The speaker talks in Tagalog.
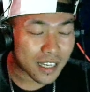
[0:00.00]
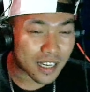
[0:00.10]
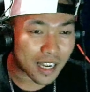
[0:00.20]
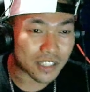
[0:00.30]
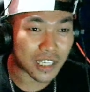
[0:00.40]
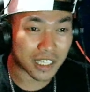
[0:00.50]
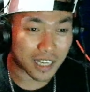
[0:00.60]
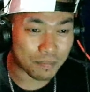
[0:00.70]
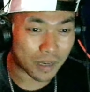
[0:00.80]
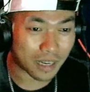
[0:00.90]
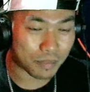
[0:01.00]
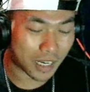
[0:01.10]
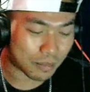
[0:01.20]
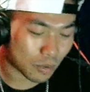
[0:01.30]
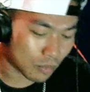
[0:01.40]
andiyan ka,
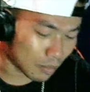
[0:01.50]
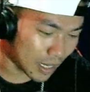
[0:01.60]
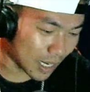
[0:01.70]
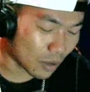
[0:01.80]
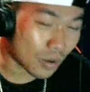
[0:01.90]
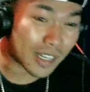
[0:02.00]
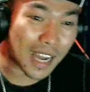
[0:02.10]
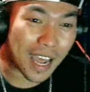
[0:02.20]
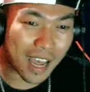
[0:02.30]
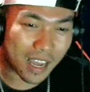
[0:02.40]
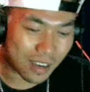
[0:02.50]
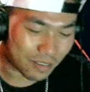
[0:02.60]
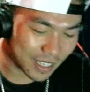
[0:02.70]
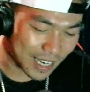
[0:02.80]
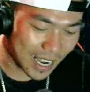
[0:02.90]
pinipilit mong bumalik. Wag na.
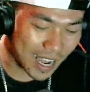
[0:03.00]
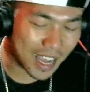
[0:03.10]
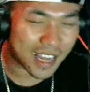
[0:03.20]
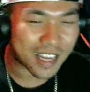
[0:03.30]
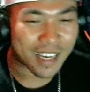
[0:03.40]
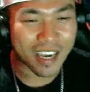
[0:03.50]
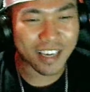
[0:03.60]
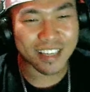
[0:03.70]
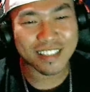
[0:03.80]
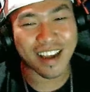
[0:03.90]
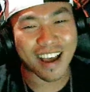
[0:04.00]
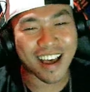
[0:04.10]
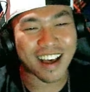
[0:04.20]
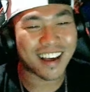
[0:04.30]
Wag na. Eh, kiss na.